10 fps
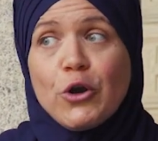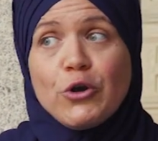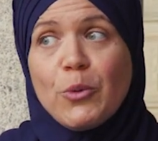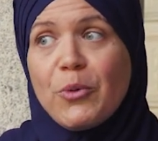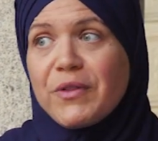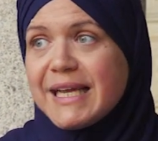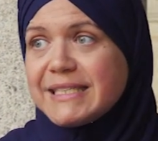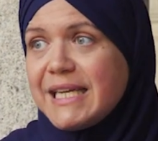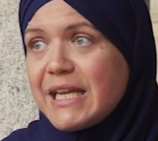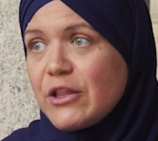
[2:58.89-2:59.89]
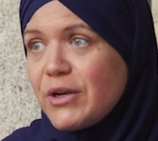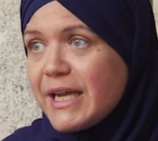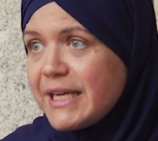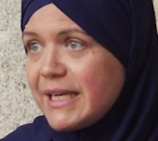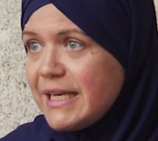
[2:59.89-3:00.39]
no podría ser de
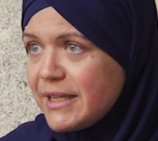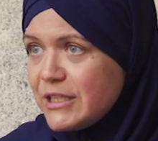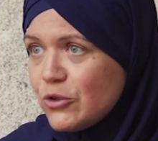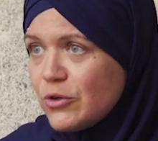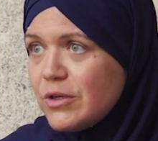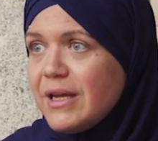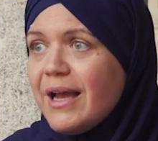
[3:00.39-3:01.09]
origen ilícito.